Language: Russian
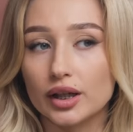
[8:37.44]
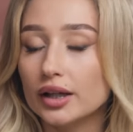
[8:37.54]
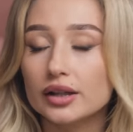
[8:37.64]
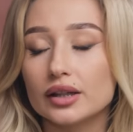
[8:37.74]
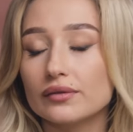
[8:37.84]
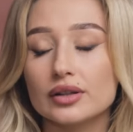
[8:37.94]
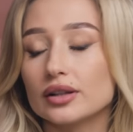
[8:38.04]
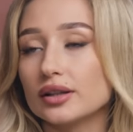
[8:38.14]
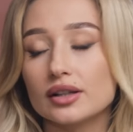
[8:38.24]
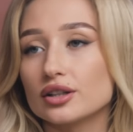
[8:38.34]
И я не, ответ,
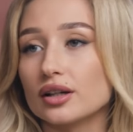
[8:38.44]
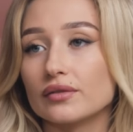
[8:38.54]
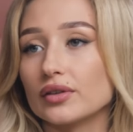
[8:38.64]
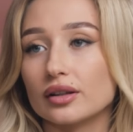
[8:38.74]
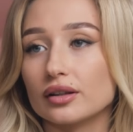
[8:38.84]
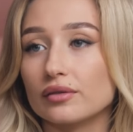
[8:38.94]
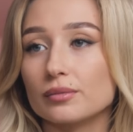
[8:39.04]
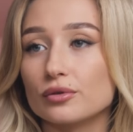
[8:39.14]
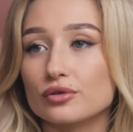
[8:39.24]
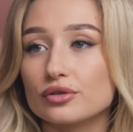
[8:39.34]
не нашла ответ на этот
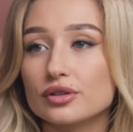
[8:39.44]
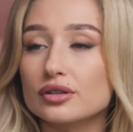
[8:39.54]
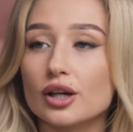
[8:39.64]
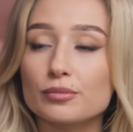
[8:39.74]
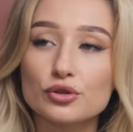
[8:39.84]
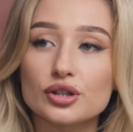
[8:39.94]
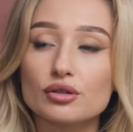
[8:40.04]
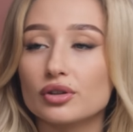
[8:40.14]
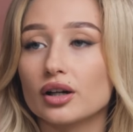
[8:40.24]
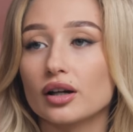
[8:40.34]
вопрос. Не знаю,
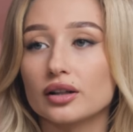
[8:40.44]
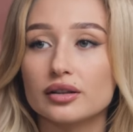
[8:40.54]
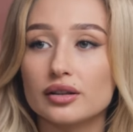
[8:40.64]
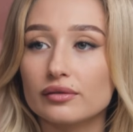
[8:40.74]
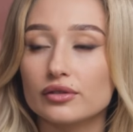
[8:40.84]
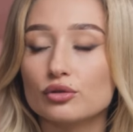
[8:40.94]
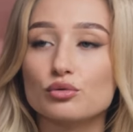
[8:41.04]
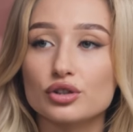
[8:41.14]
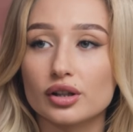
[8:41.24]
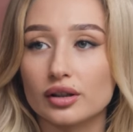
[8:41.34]
просто я какая-то
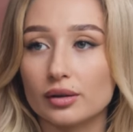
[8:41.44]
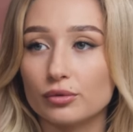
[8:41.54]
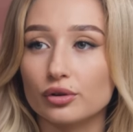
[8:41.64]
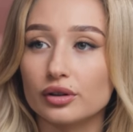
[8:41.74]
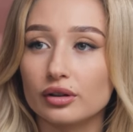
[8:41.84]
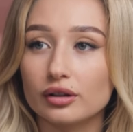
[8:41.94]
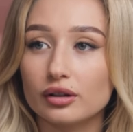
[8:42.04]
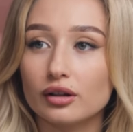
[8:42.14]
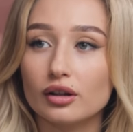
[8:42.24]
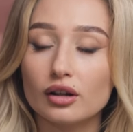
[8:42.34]
неравнодушная для многих.
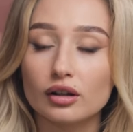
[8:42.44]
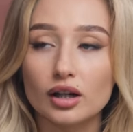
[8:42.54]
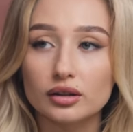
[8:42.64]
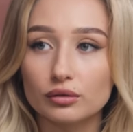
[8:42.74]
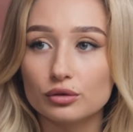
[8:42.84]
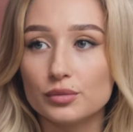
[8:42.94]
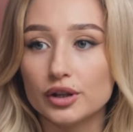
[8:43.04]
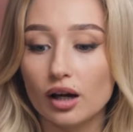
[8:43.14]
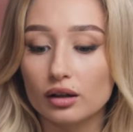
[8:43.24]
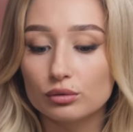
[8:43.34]
Угу. Как-то вот
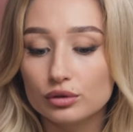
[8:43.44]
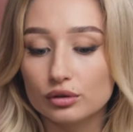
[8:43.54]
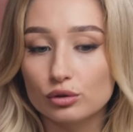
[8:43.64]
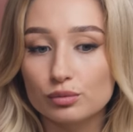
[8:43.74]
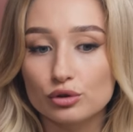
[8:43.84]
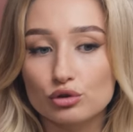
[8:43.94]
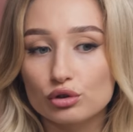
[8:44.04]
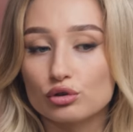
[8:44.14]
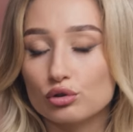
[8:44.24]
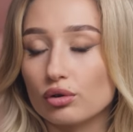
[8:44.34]
меня люди любят
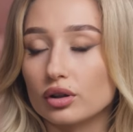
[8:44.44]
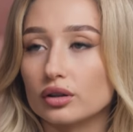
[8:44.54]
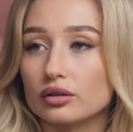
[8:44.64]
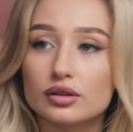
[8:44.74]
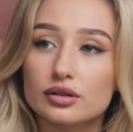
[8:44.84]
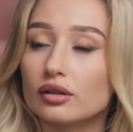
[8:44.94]
что-то дергать, не